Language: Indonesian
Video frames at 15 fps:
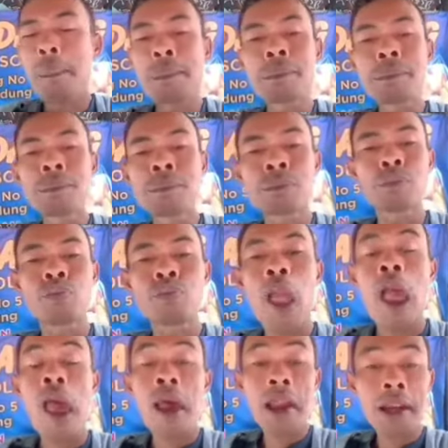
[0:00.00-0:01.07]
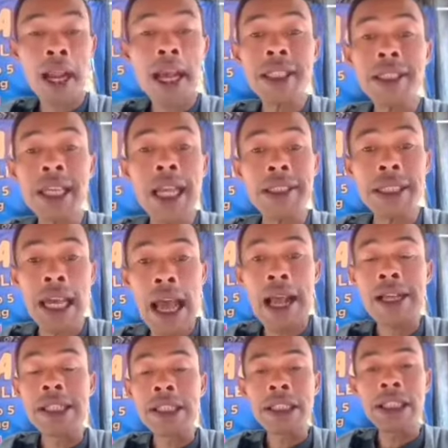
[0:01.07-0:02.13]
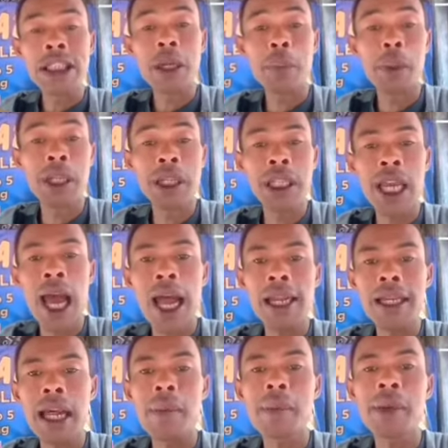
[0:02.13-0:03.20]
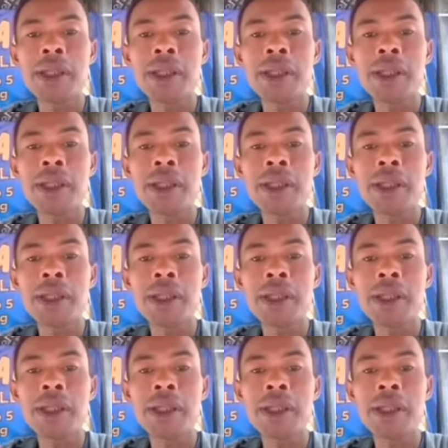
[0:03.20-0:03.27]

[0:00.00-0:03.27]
Hmm, rasanya seperti Anda